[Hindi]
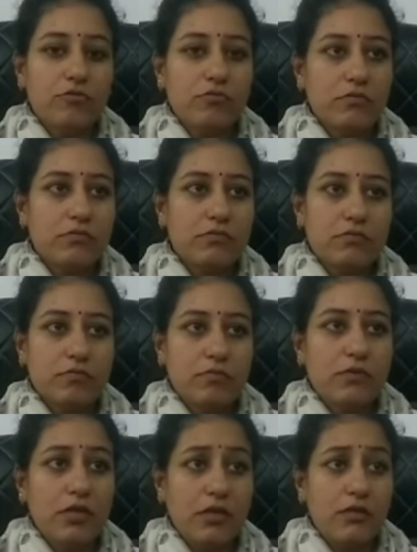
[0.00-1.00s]
तो
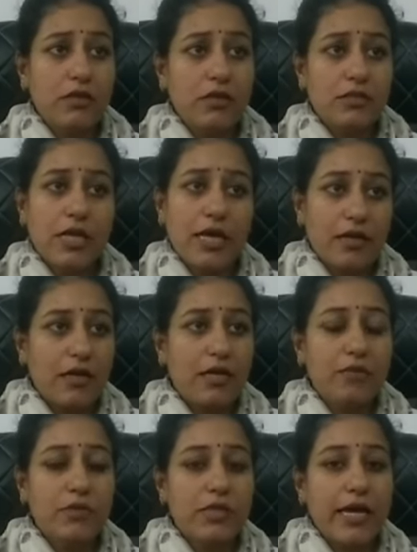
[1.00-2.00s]
नहीं थे चार का ही
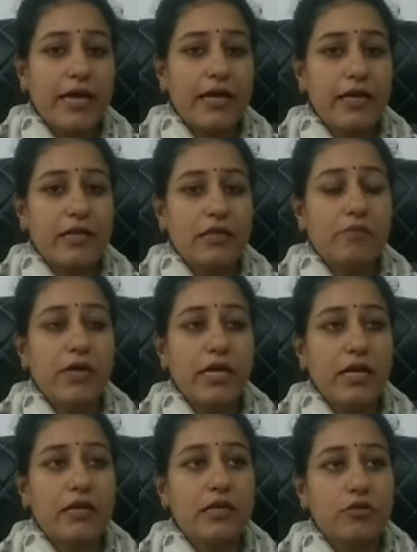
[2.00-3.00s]
बताया गया था
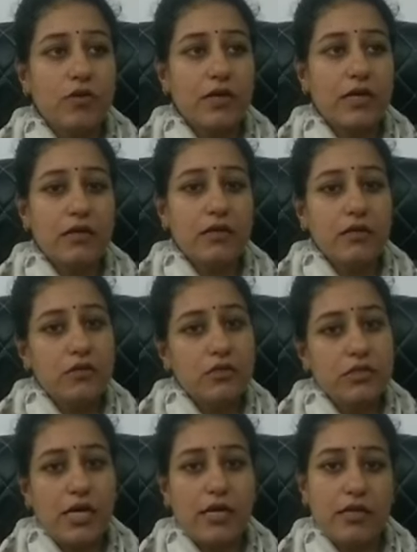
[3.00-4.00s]
महिला के द्वारा
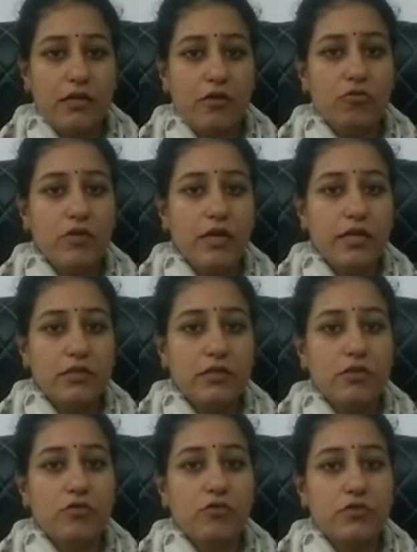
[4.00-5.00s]
चार ही लोग हैं
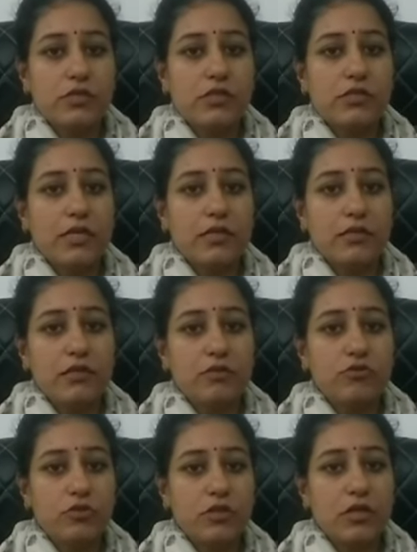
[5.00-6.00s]
जिन्होंने उसके साथ ये
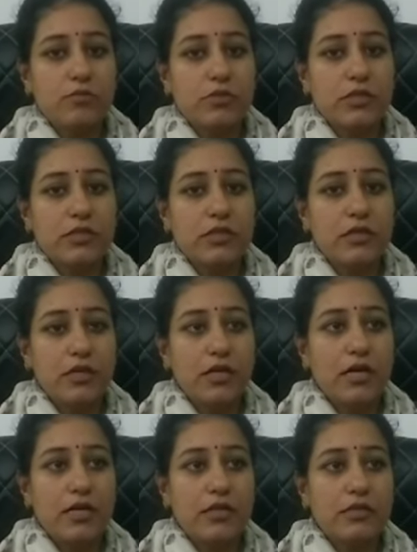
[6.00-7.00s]
दुष्कर्म जैसी घटना
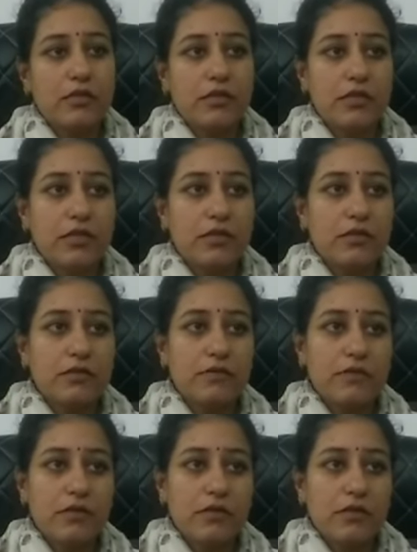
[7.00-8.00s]
कारित करी है
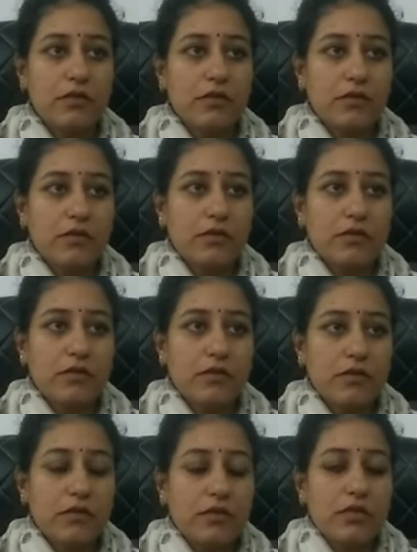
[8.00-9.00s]
और ये महिला कहाँ
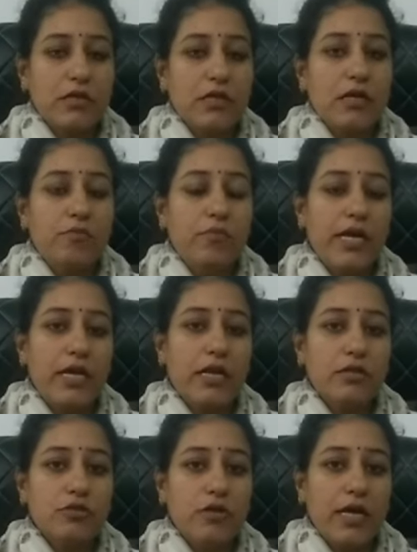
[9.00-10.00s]
की थी मैम महिला
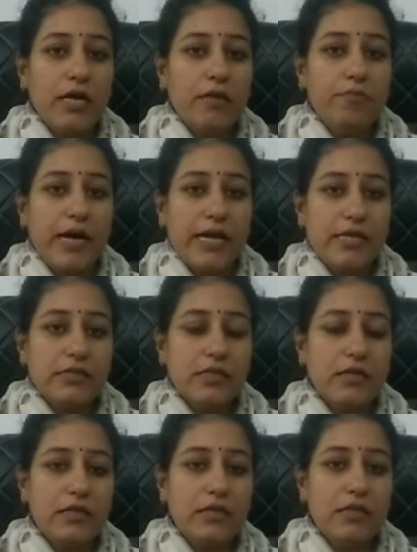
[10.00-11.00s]
जो है बालेसर
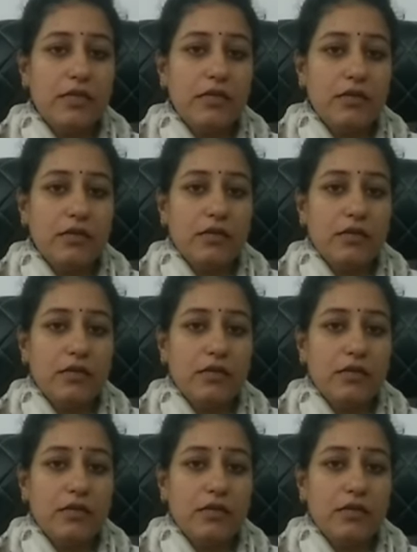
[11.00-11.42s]
की थी